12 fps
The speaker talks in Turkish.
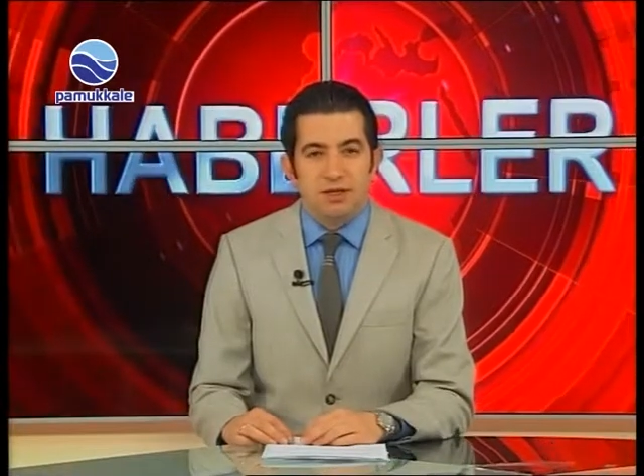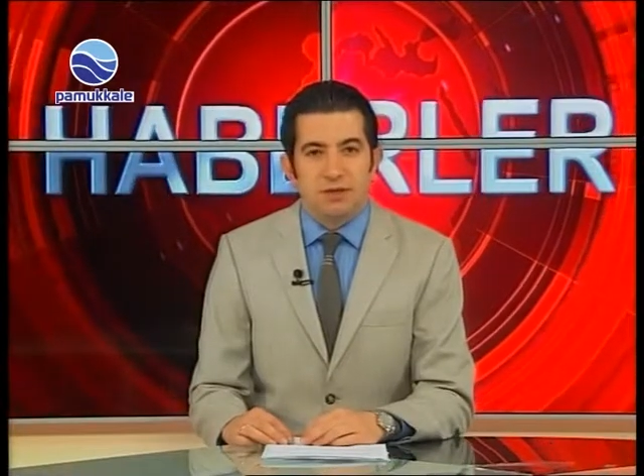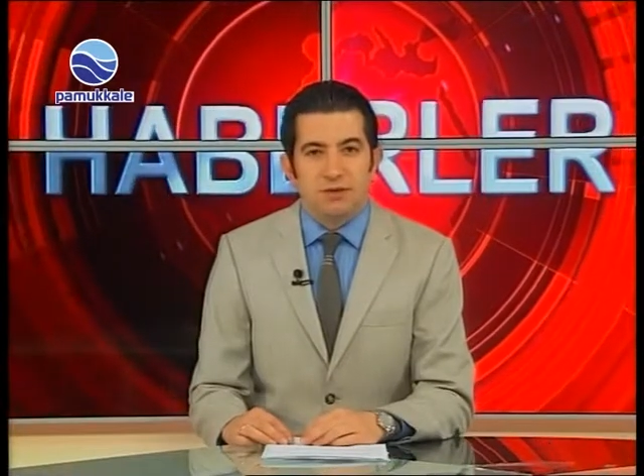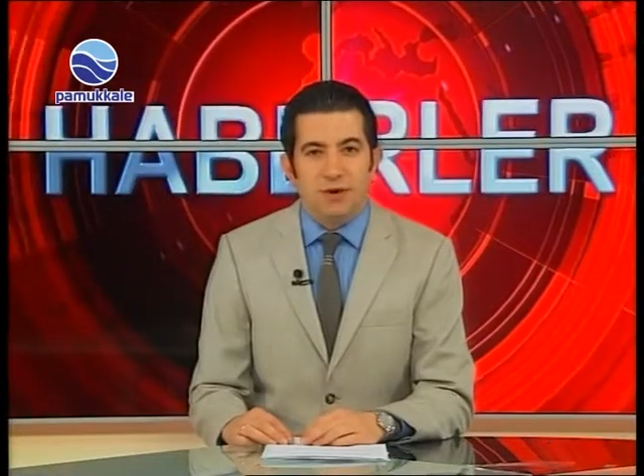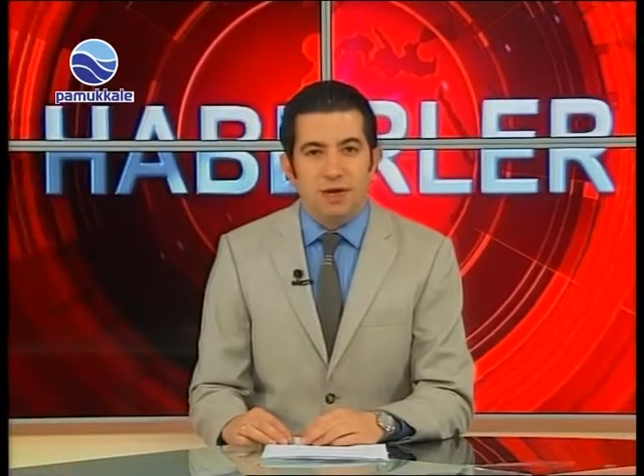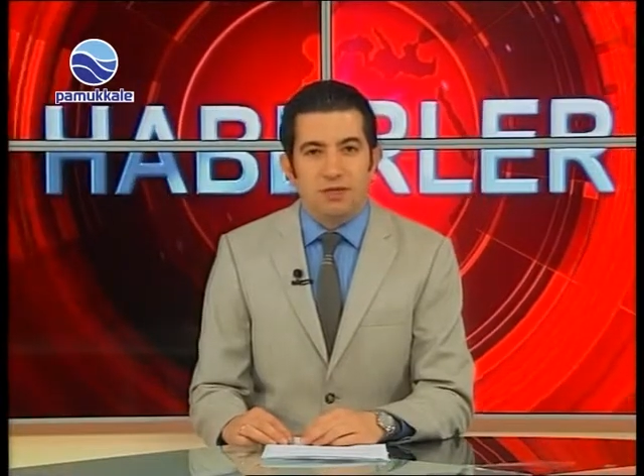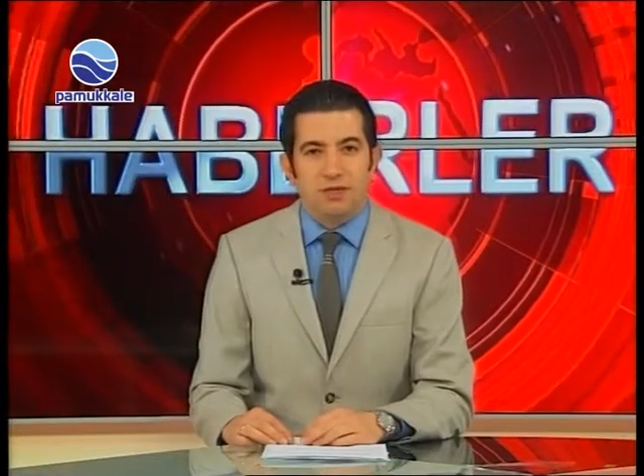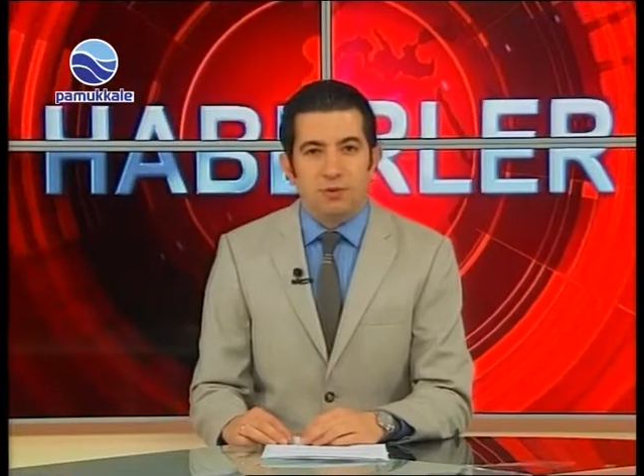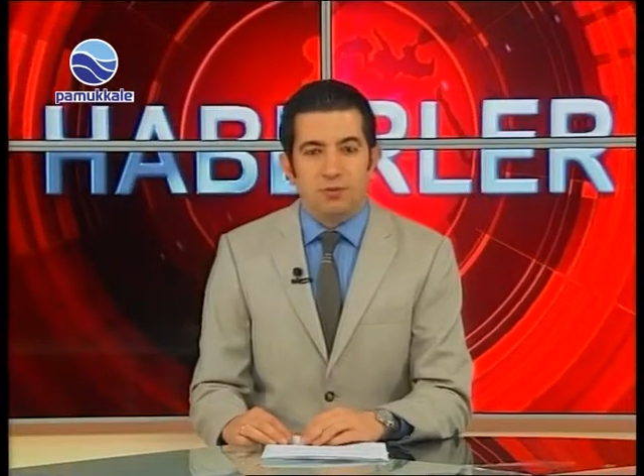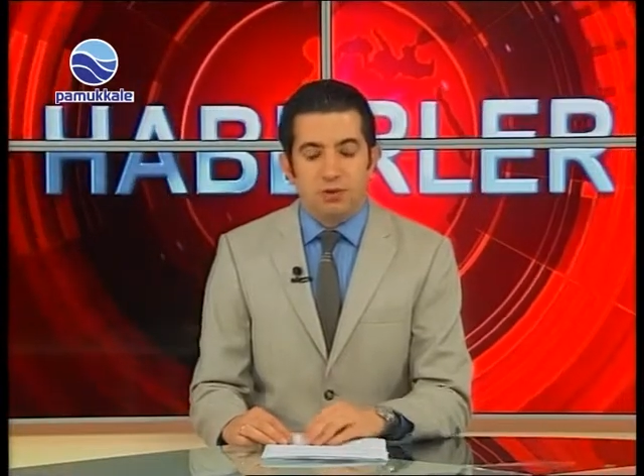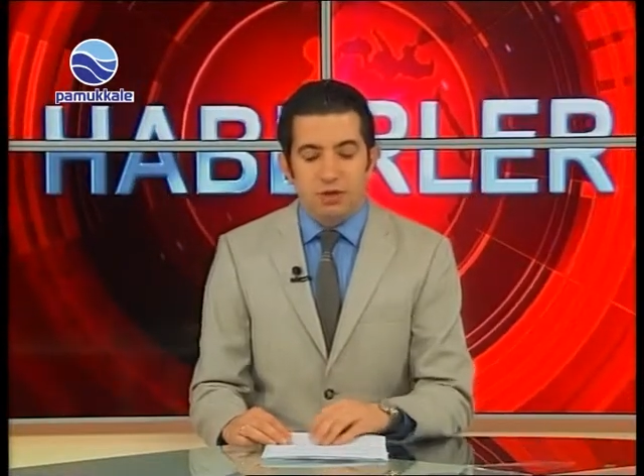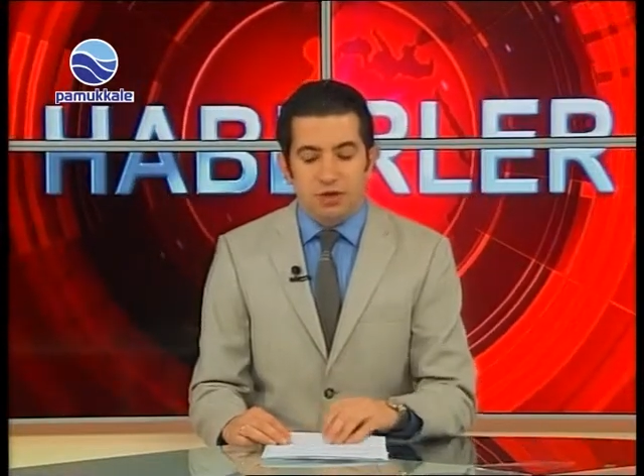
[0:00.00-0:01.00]
Denizli
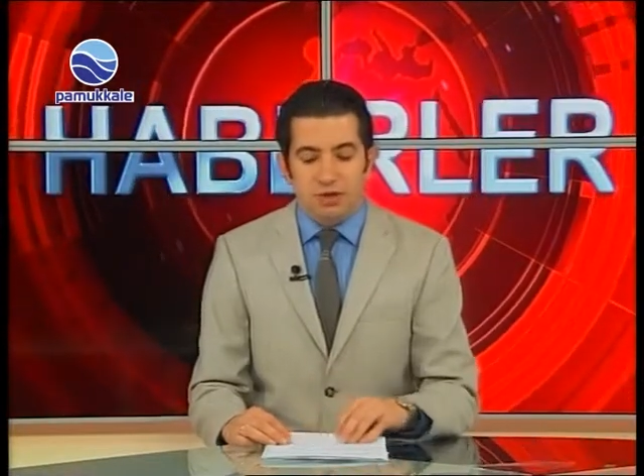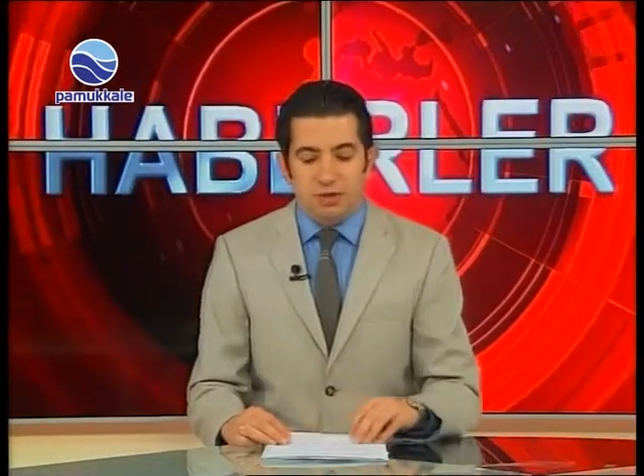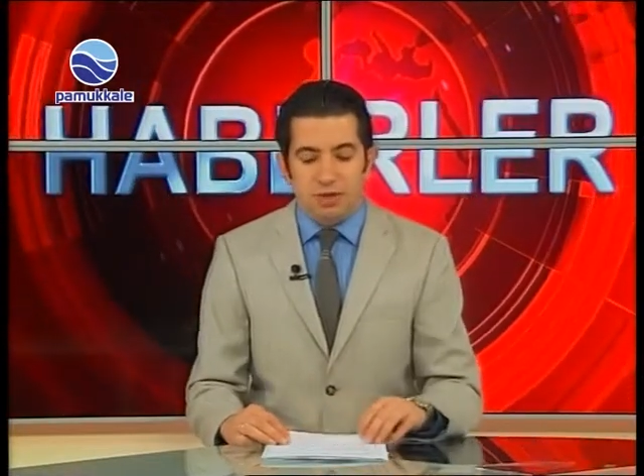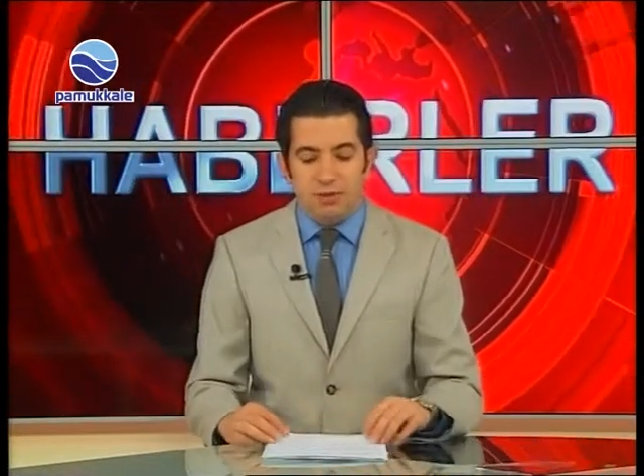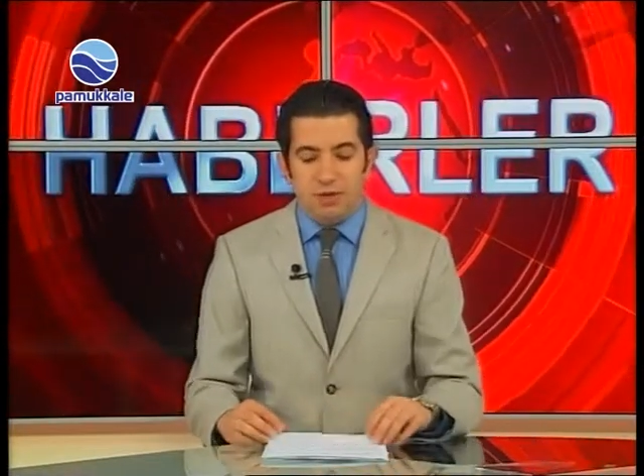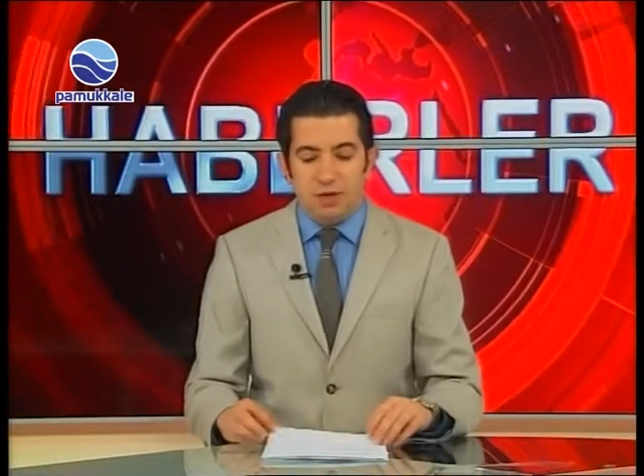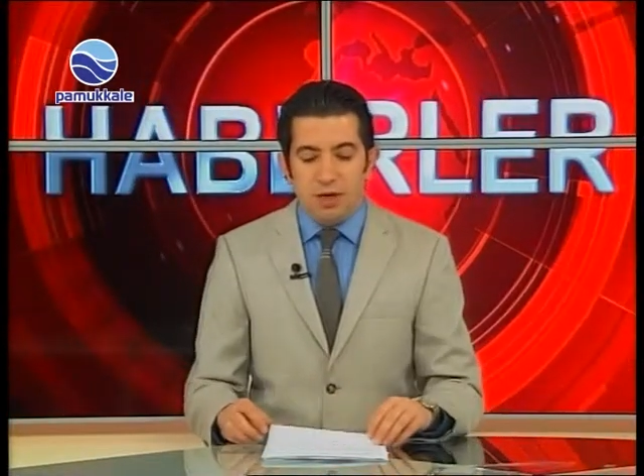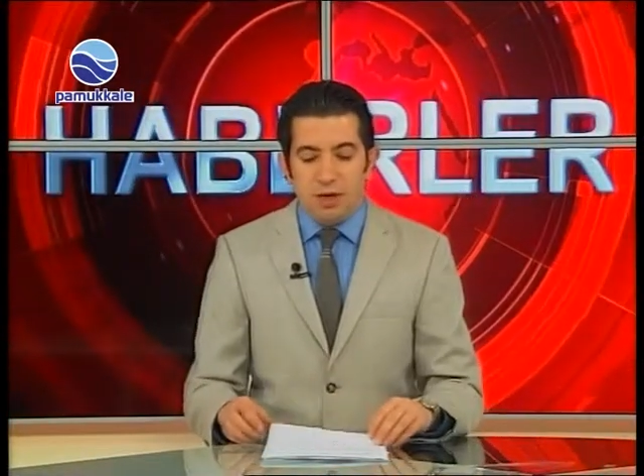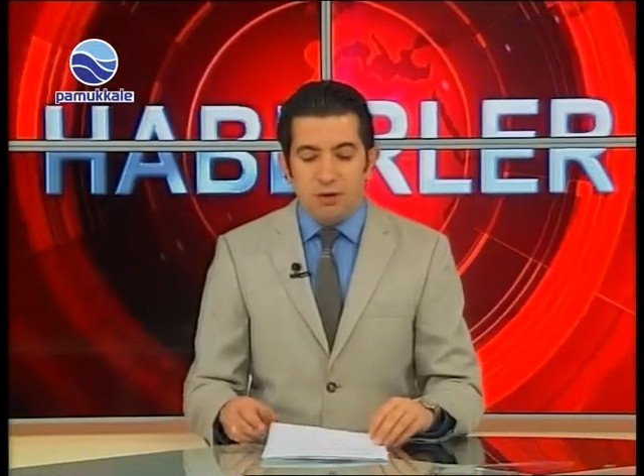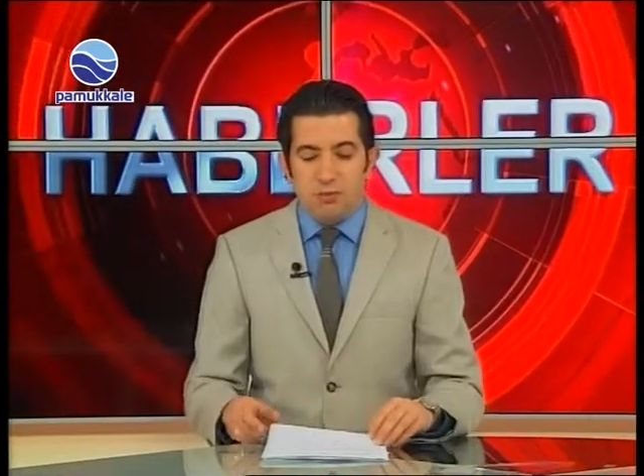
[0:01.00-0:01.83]
Valisi Abdülkadir Demir